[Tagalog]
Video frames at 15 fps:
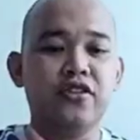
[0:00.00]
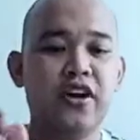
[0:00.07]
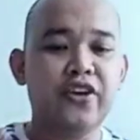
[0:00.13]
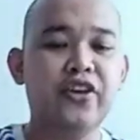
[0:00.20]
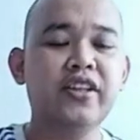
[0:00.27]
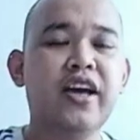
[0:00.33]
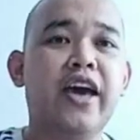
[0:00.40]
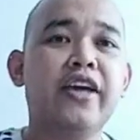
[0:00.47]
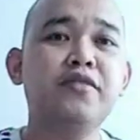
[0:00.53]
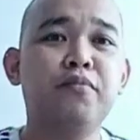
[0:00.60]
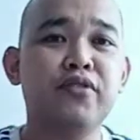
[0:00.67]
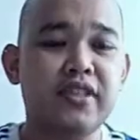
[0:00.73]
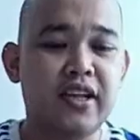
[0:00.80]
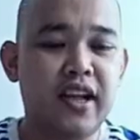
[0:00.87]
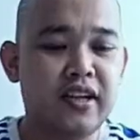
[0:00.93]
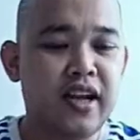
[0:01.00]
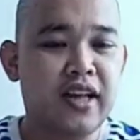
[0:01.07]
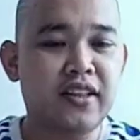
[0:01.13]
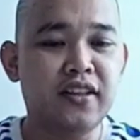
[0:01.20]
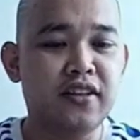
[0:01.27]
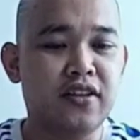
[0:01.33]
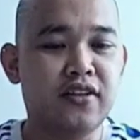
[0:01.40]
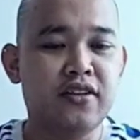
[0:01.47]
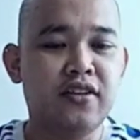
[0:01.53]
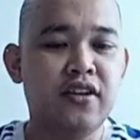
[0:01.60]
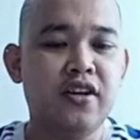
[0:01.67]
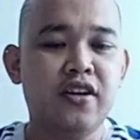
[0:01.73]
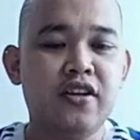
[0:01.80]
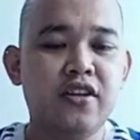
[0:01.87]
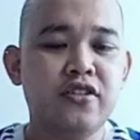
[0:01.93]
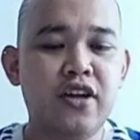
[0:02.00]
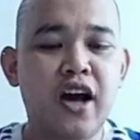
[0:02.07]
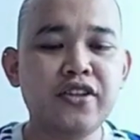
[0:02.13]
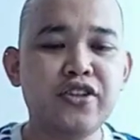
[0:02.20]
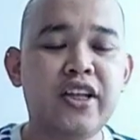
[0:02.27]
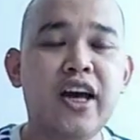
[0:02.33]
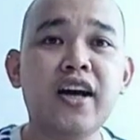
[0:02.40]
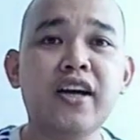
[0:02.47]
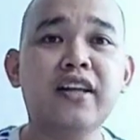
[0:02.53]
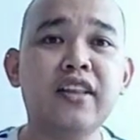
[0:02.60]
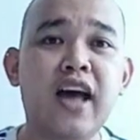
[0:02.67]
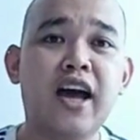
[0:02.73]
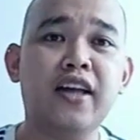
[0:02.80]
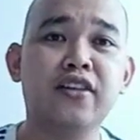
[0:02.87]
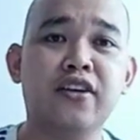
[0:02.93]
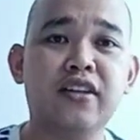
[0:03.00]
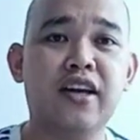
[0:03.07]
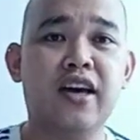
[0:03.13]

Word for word: ayun guys, buksan lang natin to. So, actually, ang kagandahan doon